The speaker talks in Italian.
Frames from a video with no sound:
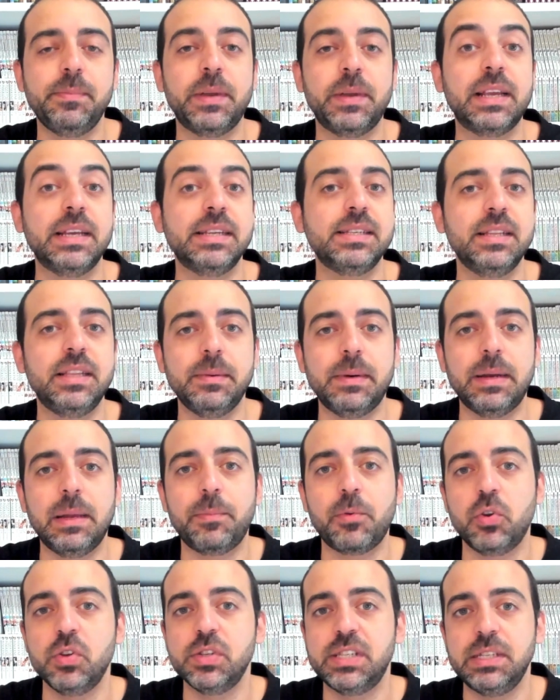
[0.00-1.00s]
perché
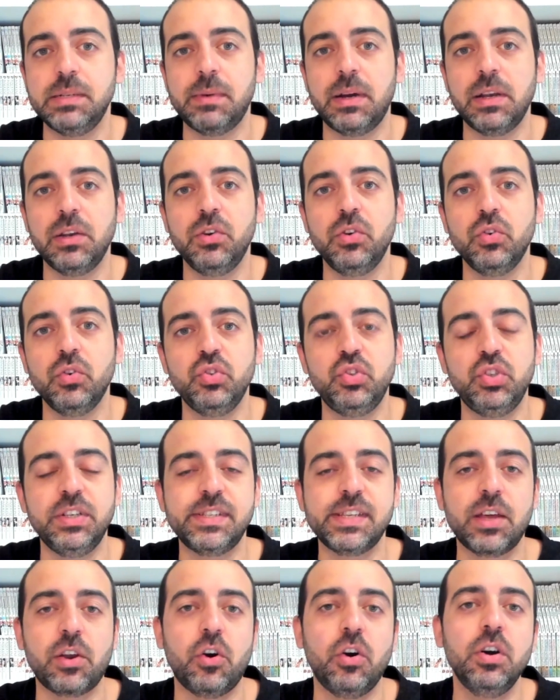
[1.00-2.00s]
settimana prossima non ci
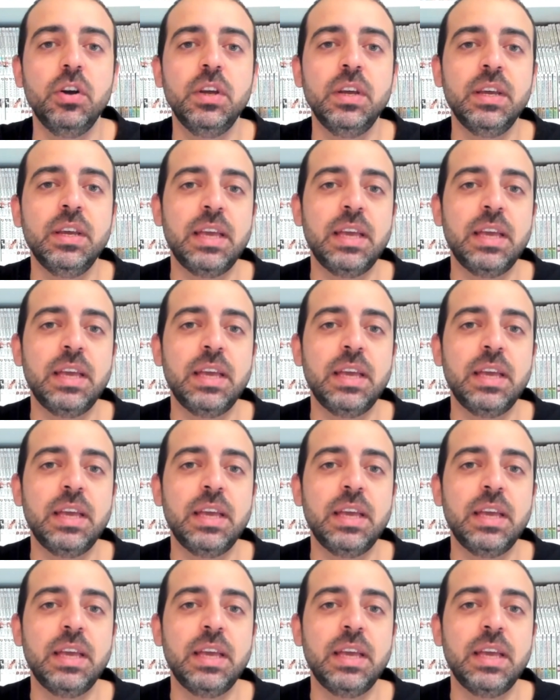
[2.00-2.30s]
sarò